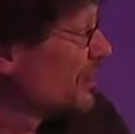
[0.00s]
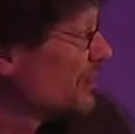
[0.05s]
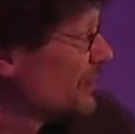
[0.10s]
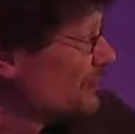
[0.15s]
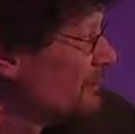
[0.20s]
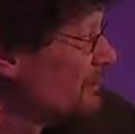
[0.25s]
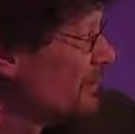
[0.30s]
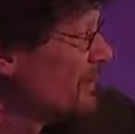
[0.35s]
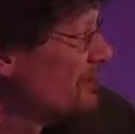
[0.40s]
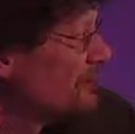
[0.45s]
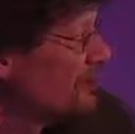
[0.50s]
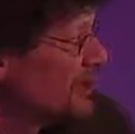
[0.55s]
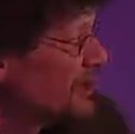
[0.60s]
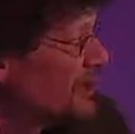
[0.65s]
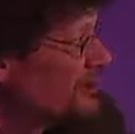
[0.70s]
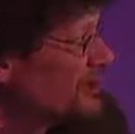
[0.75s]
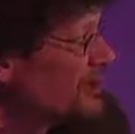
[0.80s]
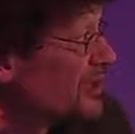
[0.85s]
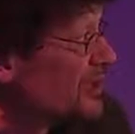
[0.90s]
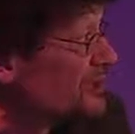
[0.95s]
a établi
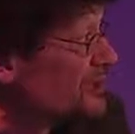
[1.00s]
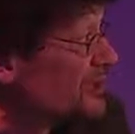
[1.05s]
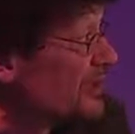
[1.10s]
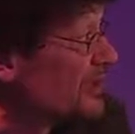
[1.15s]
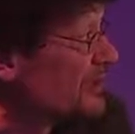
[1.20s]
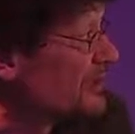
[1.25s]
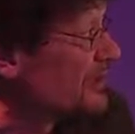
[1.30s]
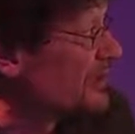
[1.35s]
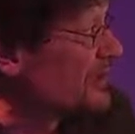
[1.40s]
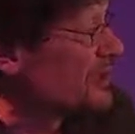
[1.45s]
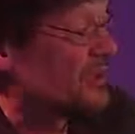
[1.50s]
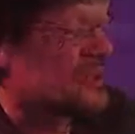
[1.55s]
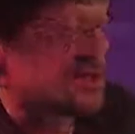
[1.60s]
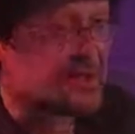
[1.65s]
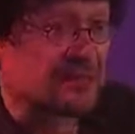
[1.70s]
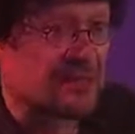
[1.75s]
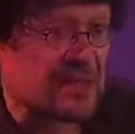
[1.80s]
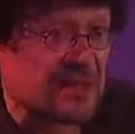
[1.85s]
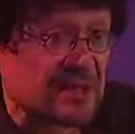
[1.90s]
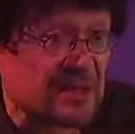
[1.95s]
voyez, une grille de critères qui
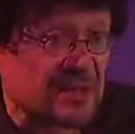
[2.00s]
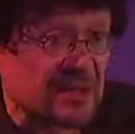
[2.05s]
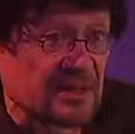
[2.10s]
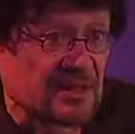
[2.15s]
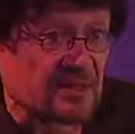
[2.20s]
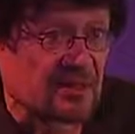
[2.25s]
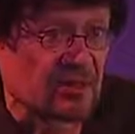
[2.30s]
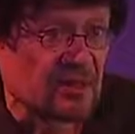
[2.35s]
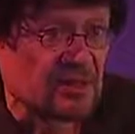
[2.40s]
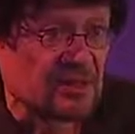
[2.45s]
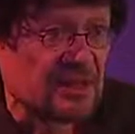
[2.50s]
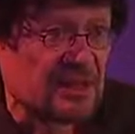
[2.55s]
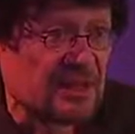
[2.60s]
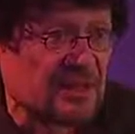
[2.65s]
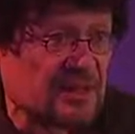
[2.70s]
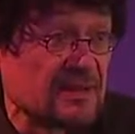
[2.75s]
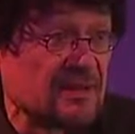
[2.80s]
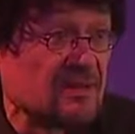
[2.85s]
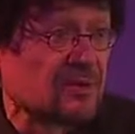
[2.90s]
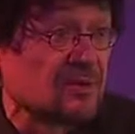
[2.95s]
ressemble assez à ce qu'on
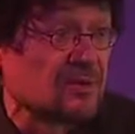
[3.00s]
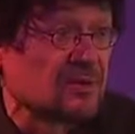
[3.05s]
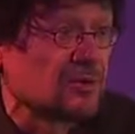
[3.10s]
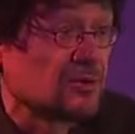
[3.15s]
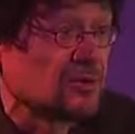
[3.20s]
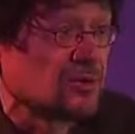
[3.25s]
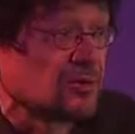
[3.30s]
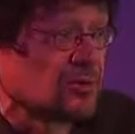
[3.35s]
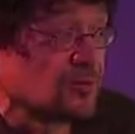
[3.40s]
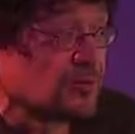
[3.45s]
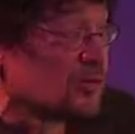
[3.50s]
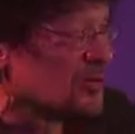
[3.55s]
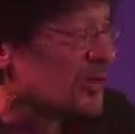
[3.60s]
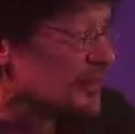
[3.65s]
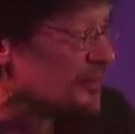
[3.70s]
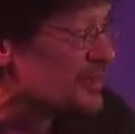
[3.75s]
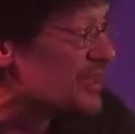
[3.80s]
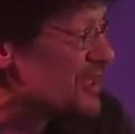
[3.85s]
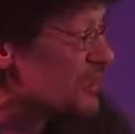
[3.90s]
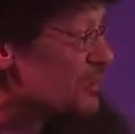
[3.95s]
utilise dans,
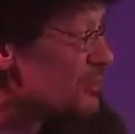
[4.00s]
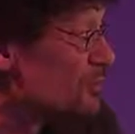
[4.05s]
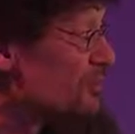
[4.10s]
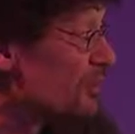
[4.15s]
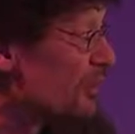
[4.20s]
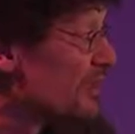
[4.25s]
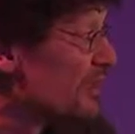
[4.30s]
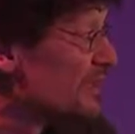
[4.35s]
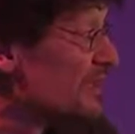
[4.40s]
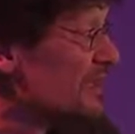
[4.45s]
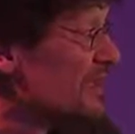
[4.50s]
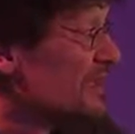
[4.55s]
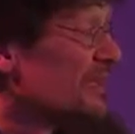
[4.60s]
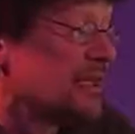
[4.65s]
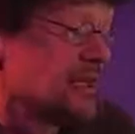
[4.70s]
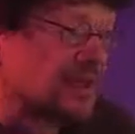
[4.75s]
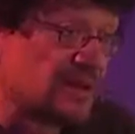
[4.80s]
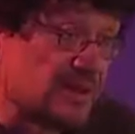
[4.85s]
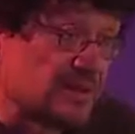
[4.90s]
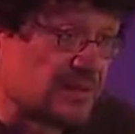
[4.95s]
les marchés publics.
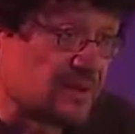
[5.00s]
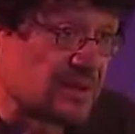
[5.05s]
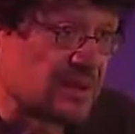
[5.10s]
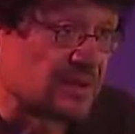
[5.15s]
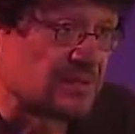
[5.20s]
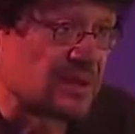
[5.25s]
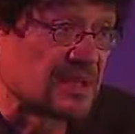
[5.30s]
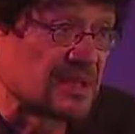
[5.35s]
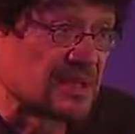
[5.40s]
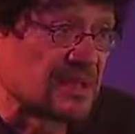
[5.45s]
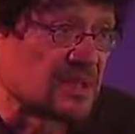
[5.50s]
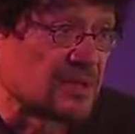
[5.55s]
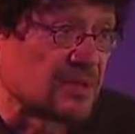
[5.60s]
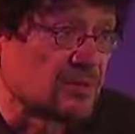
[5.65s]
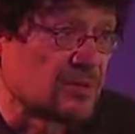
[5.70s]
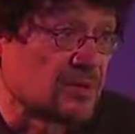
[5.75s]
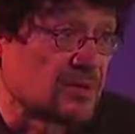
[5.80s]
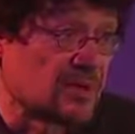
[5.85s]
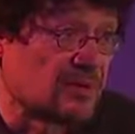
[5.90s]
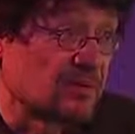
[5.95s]
Et c'est sur cette base-là
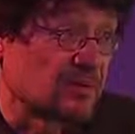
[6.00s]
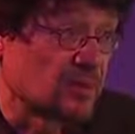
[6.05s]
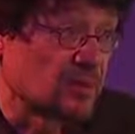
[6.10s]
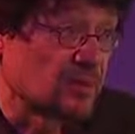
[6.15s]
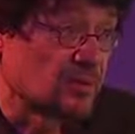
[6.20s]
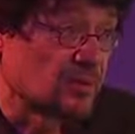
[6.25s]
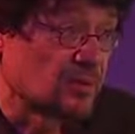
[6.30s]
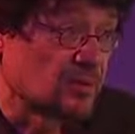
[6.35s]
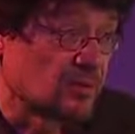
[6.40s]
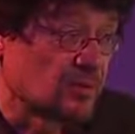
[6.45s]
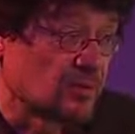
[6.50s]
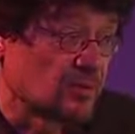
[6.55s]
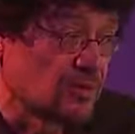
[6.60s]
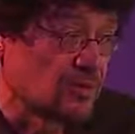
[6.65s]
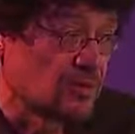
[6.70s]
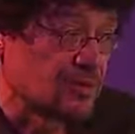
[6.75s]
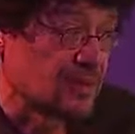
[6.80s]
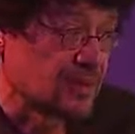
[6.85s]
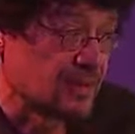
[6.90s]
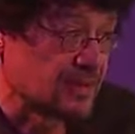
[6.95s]
qu'on
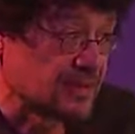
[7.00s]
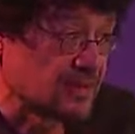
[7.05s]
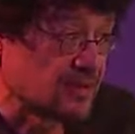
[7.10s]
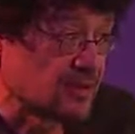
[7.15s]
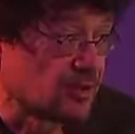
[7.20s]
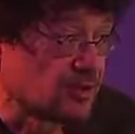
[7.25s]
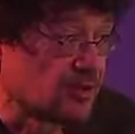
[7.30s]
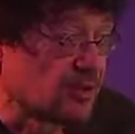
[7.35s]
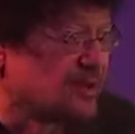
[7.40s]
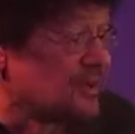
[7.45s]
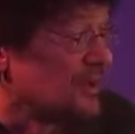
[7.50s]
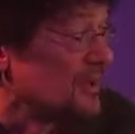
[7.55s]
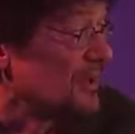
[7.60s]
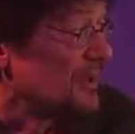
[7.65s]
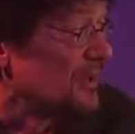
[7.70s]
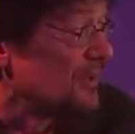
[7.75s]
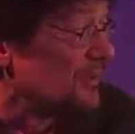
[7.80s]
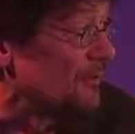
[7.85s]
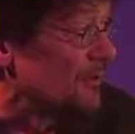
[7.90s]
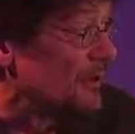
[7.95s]
euh, sélectionne
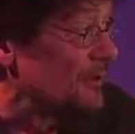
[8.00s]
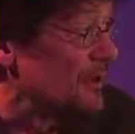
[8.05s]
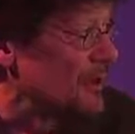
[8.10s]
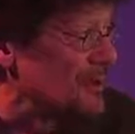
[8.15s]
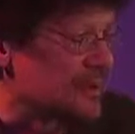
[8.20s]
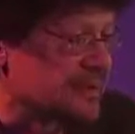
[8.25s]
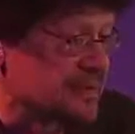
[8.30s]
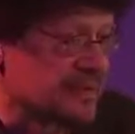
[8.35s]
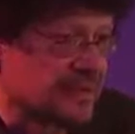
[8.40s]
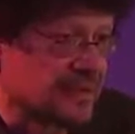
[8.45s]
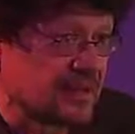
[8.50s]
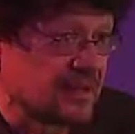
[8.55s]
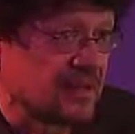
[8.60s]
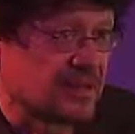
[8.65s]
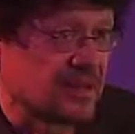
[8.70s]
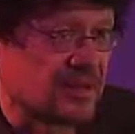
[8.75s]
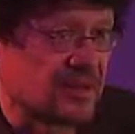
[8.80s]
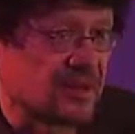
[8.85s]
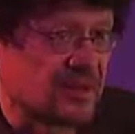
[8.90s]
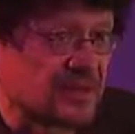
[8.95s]
euh, les
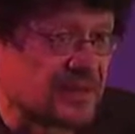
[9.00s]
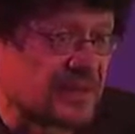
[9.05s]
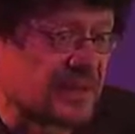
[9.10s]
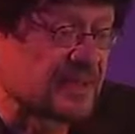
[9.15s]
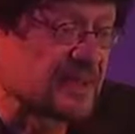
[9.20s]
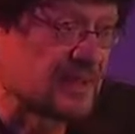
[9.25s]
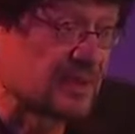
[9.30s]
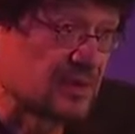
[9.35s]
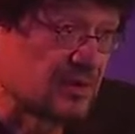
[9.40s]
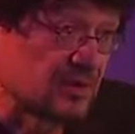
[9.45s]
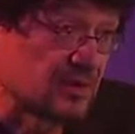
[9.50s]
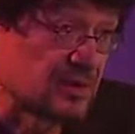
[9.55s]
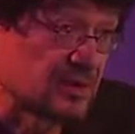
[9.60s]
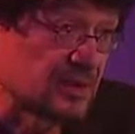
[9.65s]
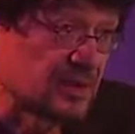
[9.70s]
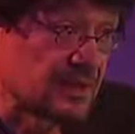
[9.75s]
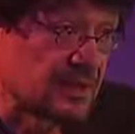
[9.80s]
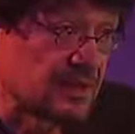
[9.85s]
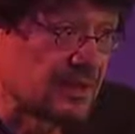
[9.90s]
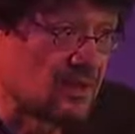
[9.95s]
prestataires. Ça, c'est une
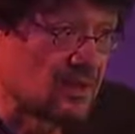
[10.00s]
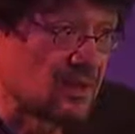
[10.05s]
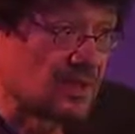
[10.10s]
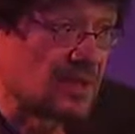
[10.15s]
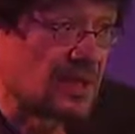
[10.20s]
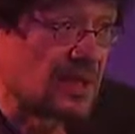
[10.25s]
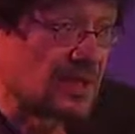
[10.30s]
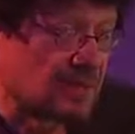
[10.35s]
sélection